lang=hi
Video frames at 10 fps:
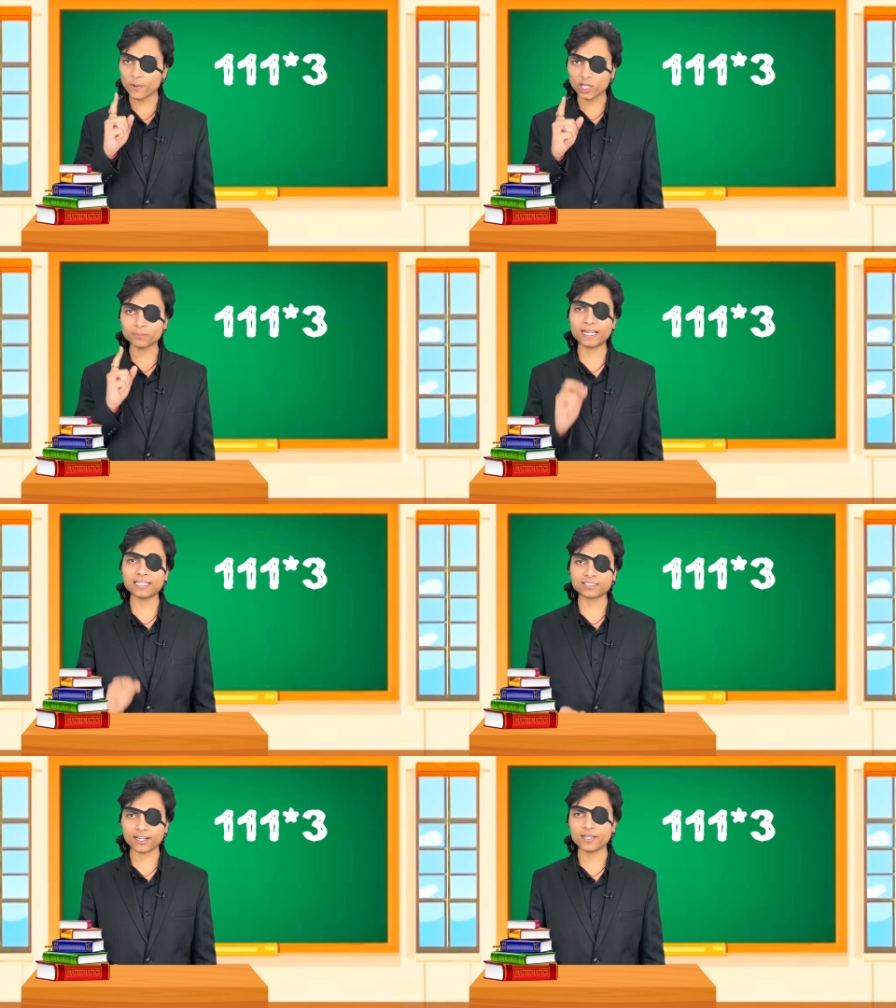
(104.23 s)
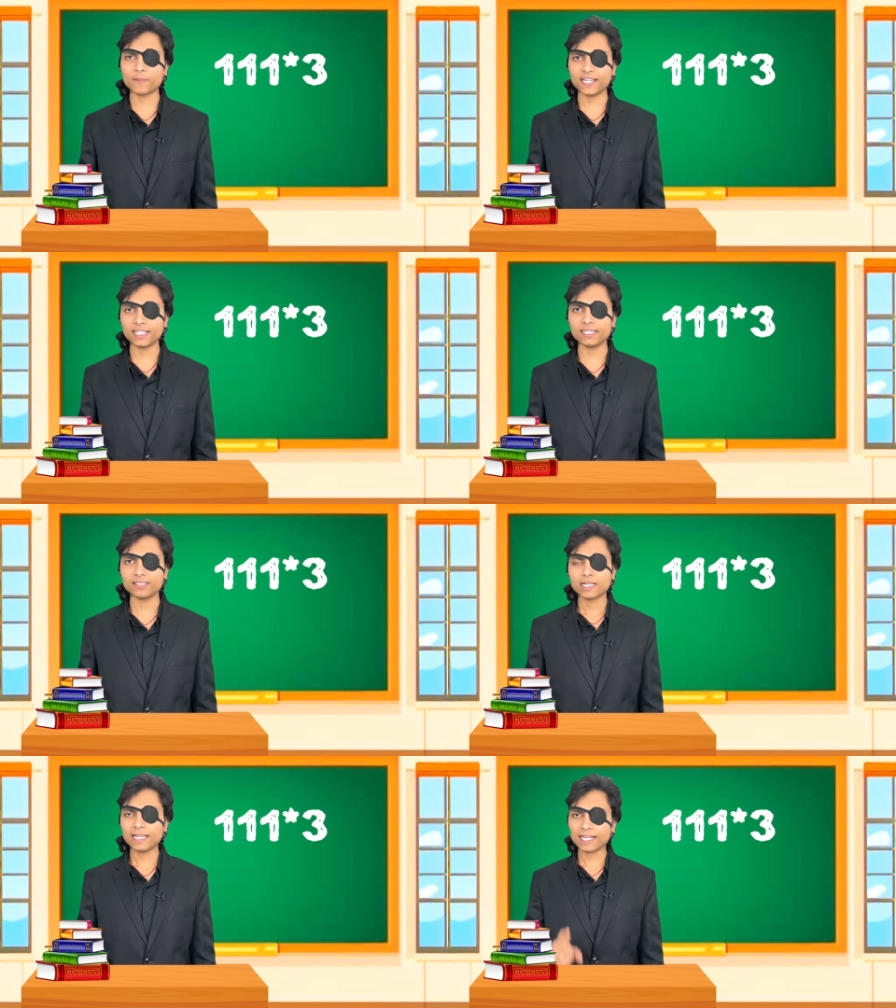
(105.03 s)
बहुत मेहनत करनी पड़ेगी
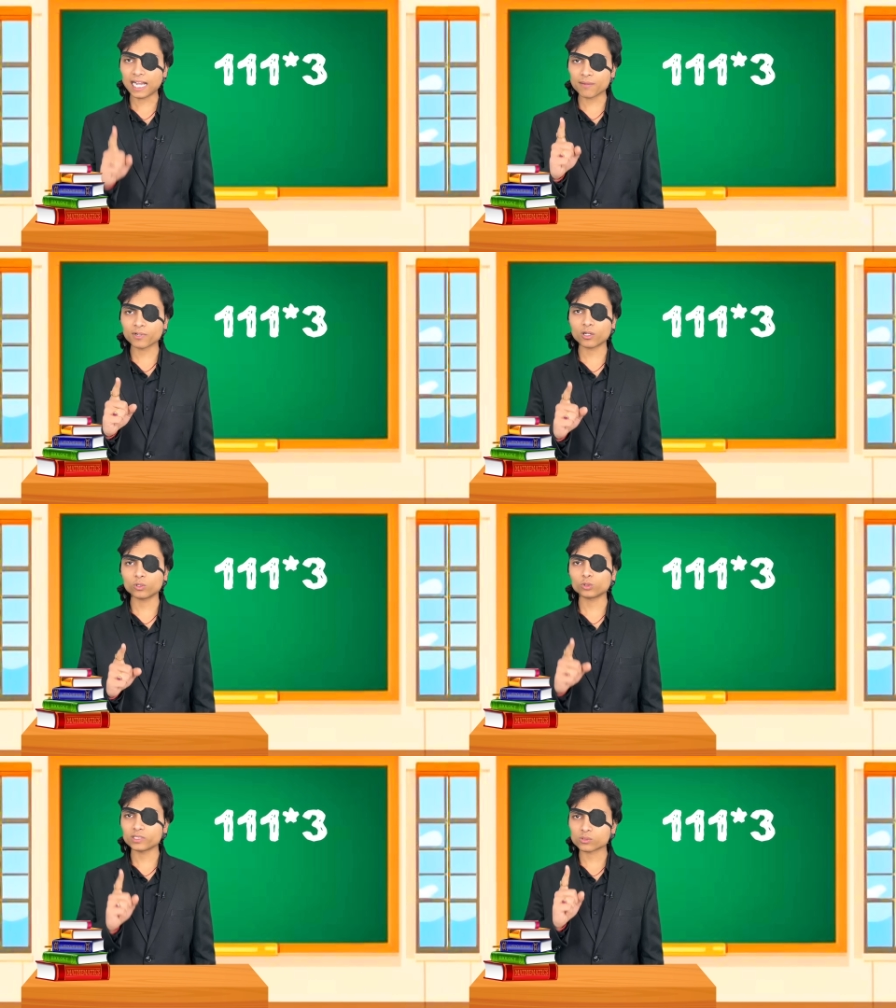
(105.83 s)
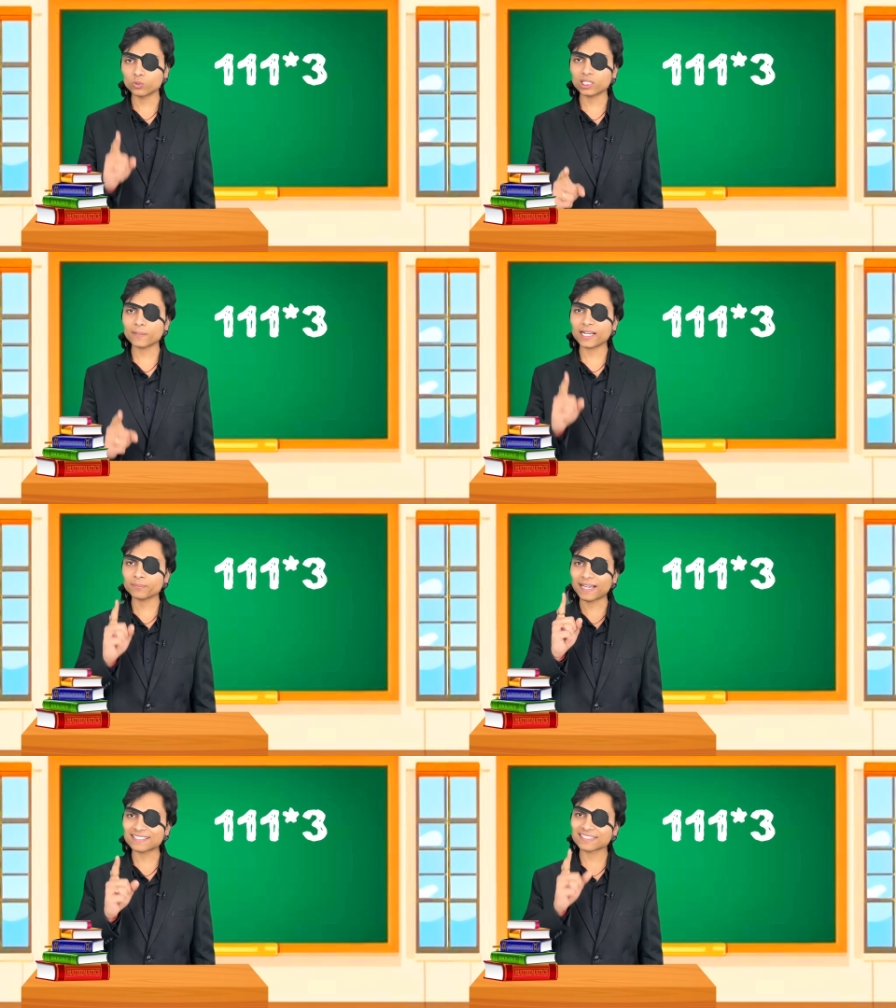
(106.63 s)
एक काम करो तुम स्कूल के बाद
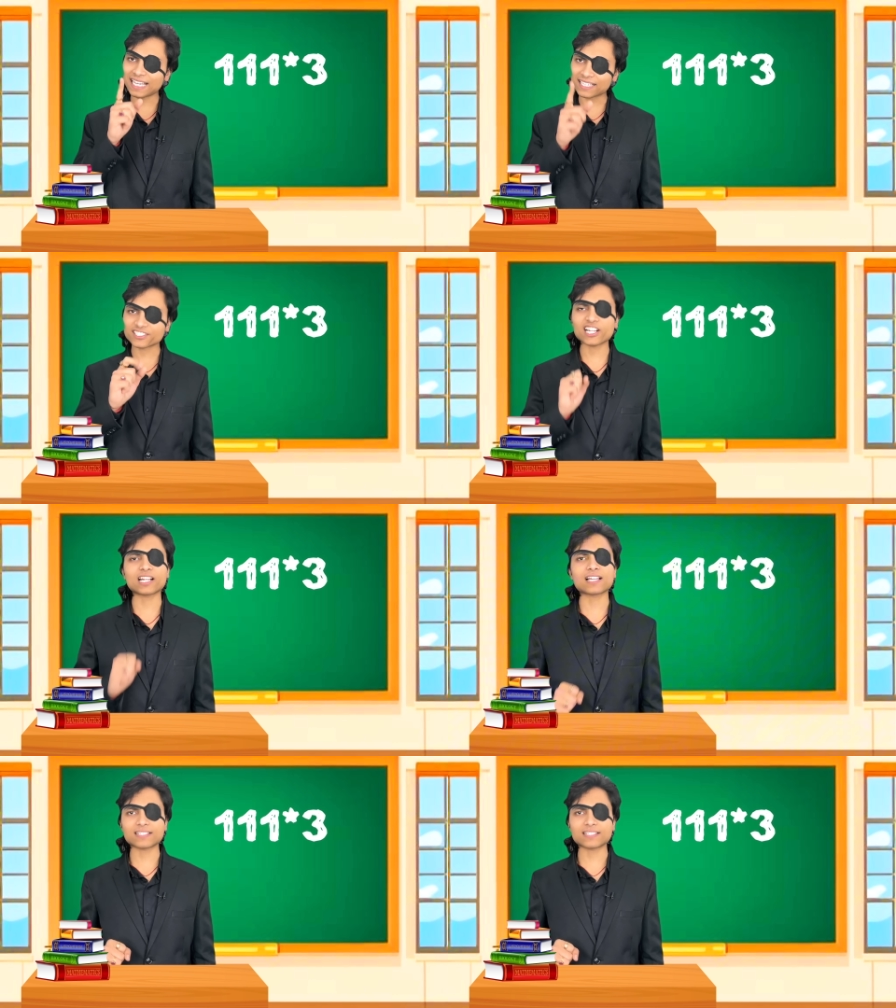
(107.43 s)
मैथ्स की एक्स्ट्रा क्लास